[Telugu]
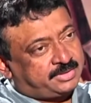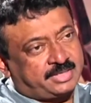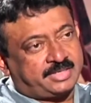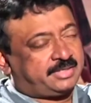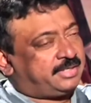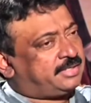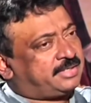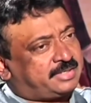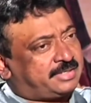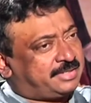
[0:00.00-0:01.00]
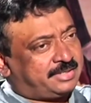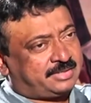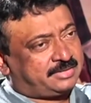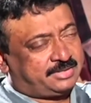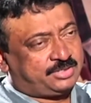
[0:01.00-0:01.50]
ఇలా ఇలా
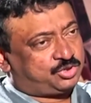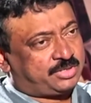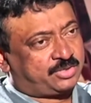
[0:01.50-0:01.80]
రకరకాల తీయచ్చు